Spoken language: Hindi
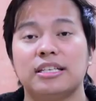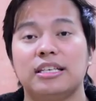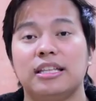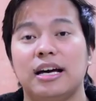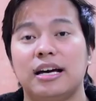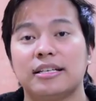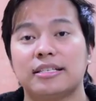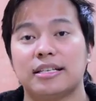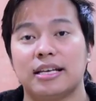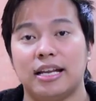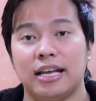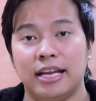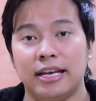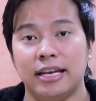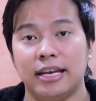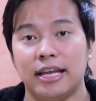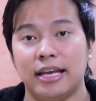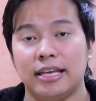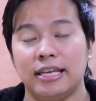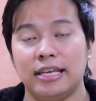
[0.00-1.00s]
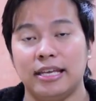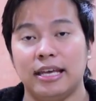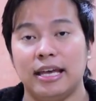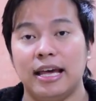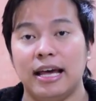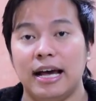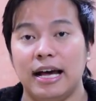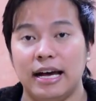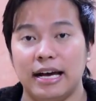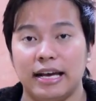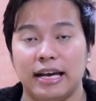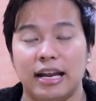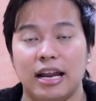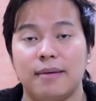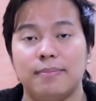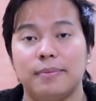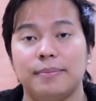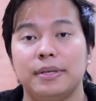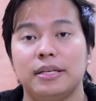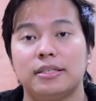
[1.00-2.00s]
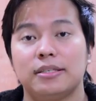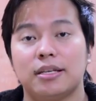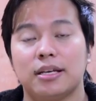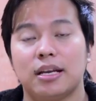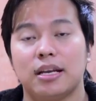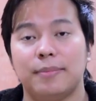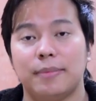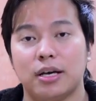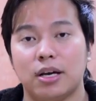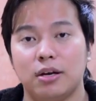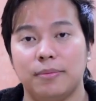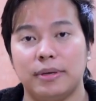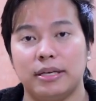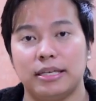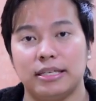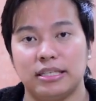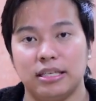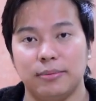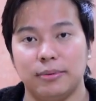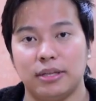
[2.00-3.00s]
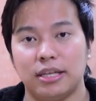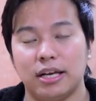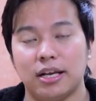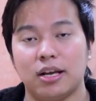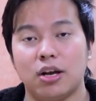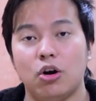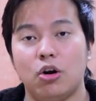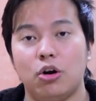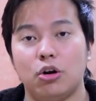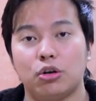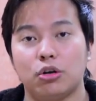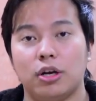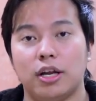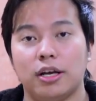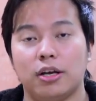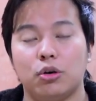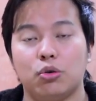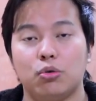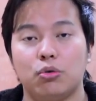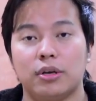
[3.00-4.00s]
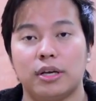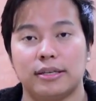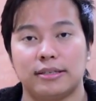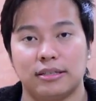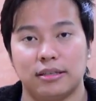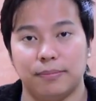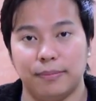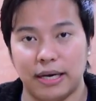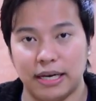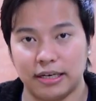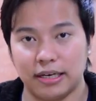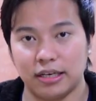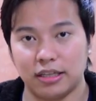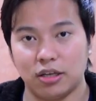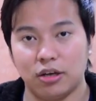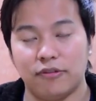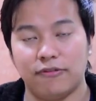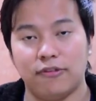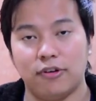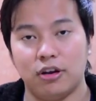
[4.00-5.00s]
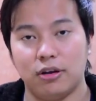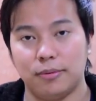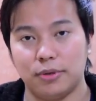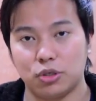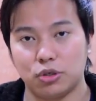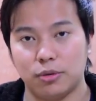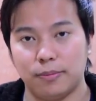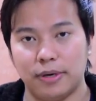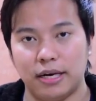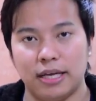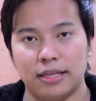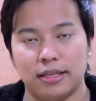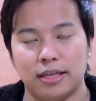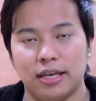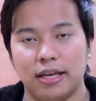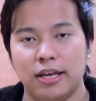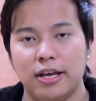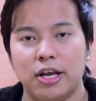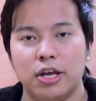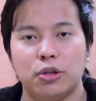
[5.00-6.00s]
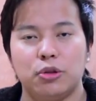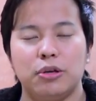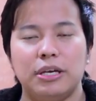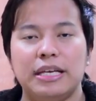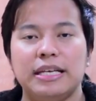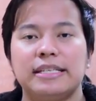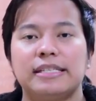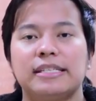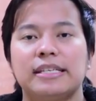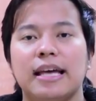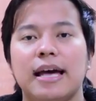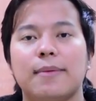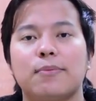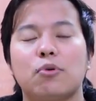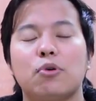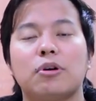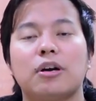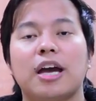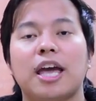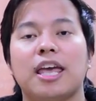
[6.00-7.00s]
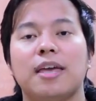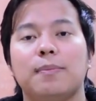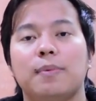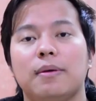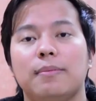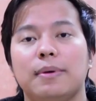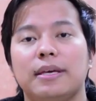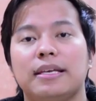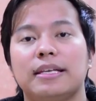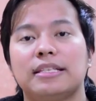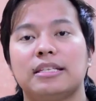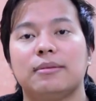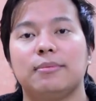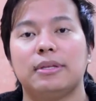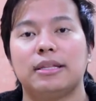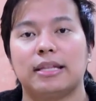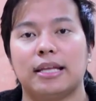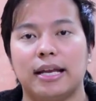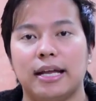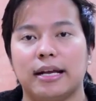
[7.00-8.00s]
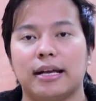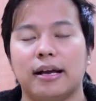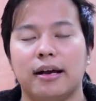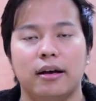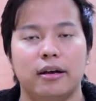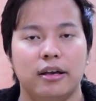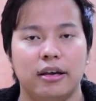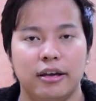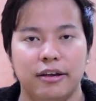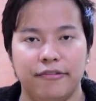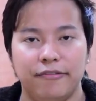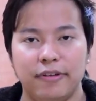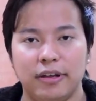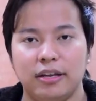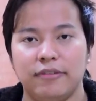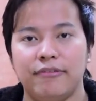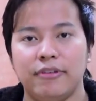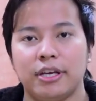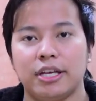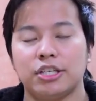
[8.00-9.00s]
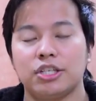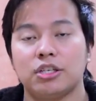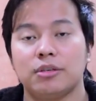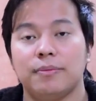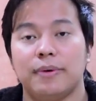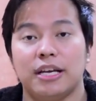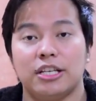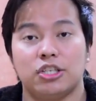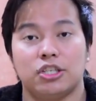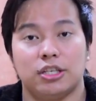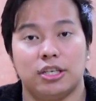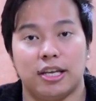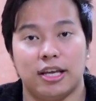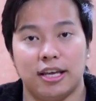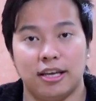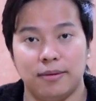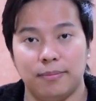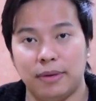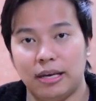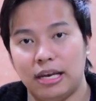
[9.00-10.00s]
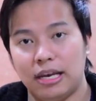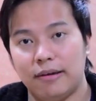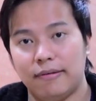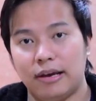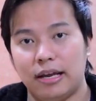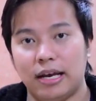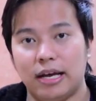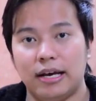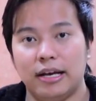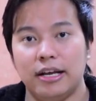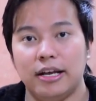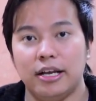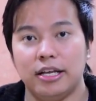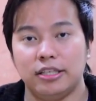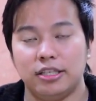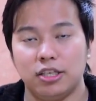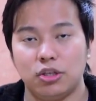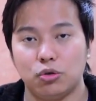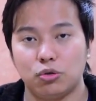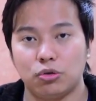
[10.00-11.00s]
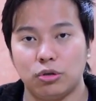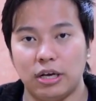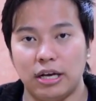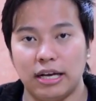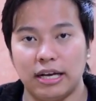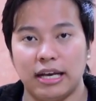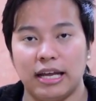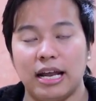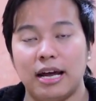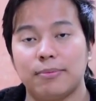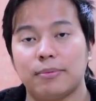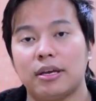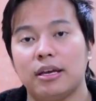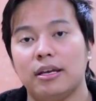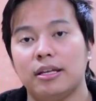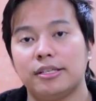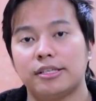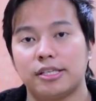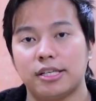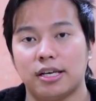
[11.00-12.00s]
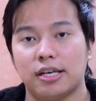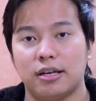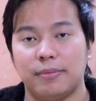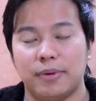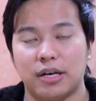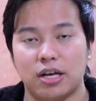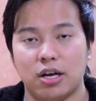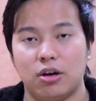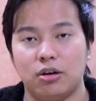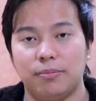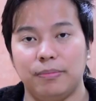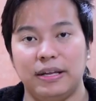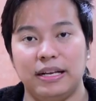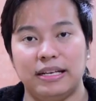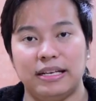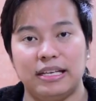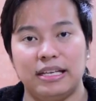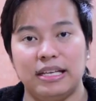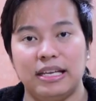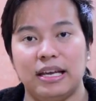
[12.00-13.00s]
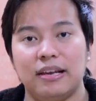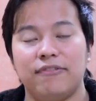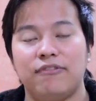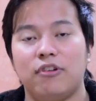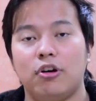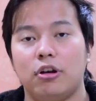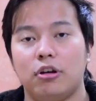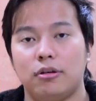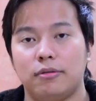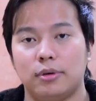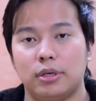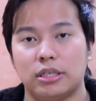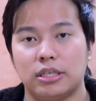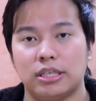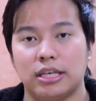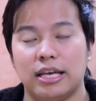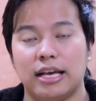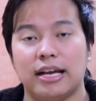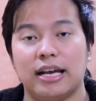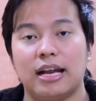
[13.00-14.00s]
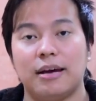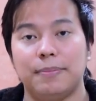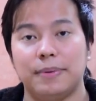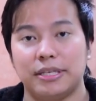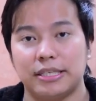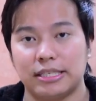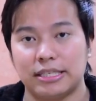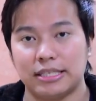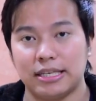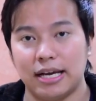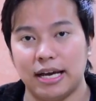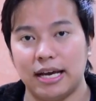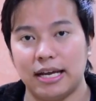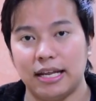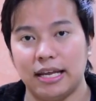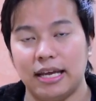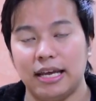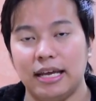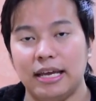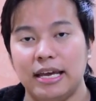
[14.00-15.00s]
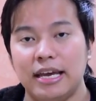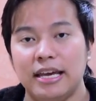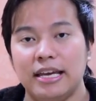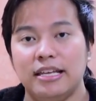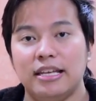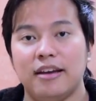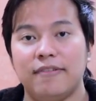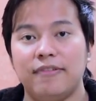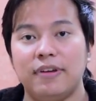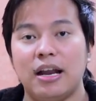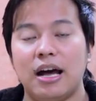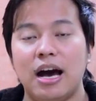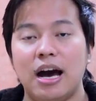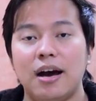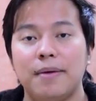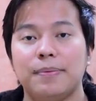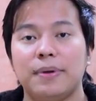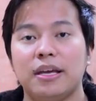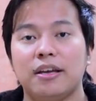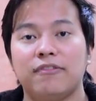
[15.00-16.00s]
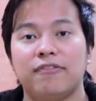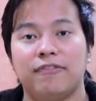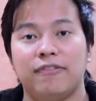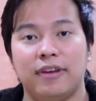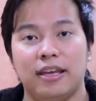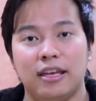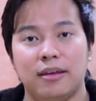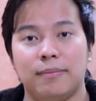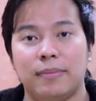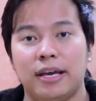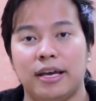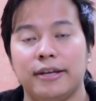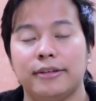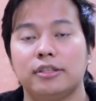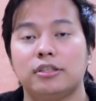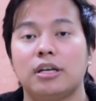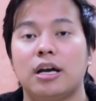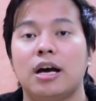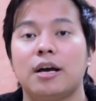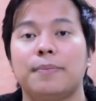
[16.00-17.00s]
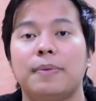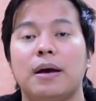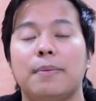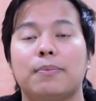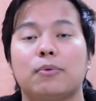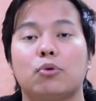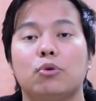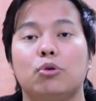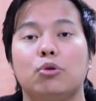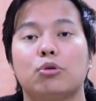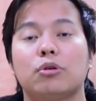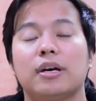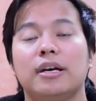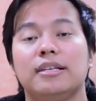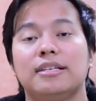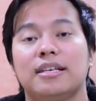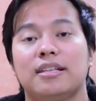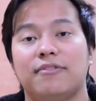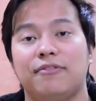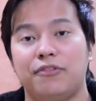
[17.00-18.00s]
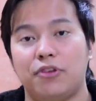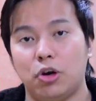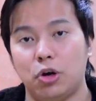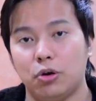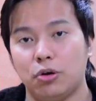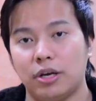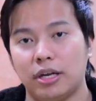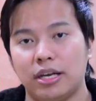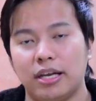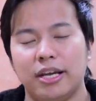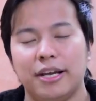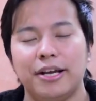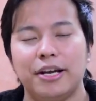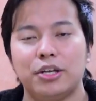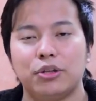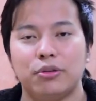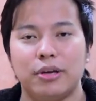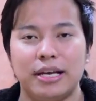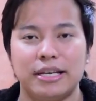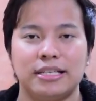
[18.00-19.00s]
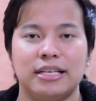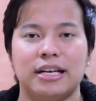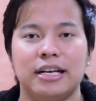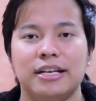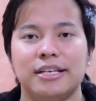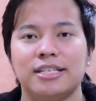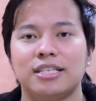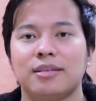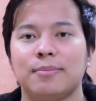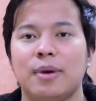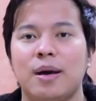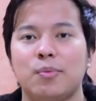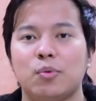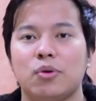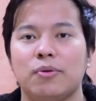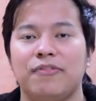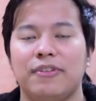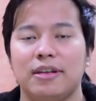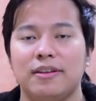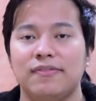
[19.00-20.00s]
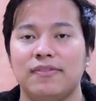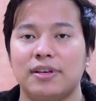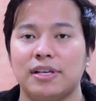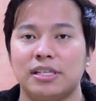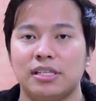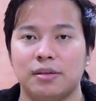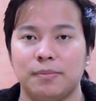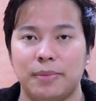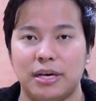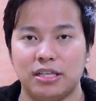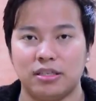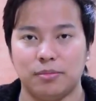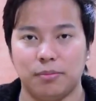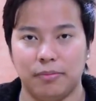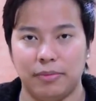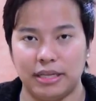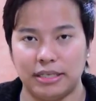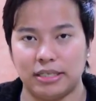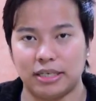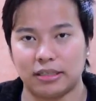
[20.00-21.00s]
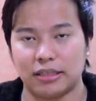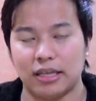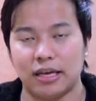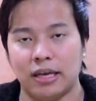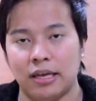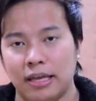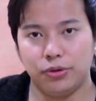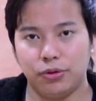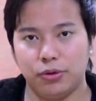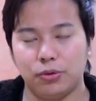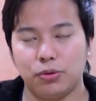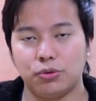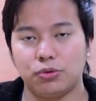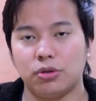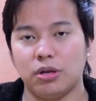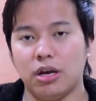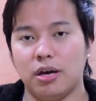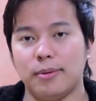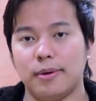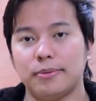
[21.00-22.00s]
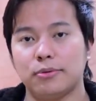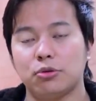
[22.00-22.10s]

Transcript: सीधा आंसर है नहीं अगर आप अपने इंस्टाग्राम अकाउंट में किसी किसी भी तरह का ऑटो लाइक टूल का इस्तेमाल करते हैं और फॉलोअर्स को बढ़ाते हैं तो इससे आपको कहीं पे भी किसी भी तरह का वेरिफिकेशन बैच नहीं मिलने वाला जी दोस्तों अगर आपके इंस्टाग्राम अकाउंट में रियल फॉलोअर्स है अगर आप एक स्टार है या फिर आप एक फेम है जहाँ पे आपको लोग कई ज़्यादा फॉलो करें तो ऐसे कंडीशन में आपको वेरिफिकेशन बैच मिल सकता है तो दोस्तों अब आप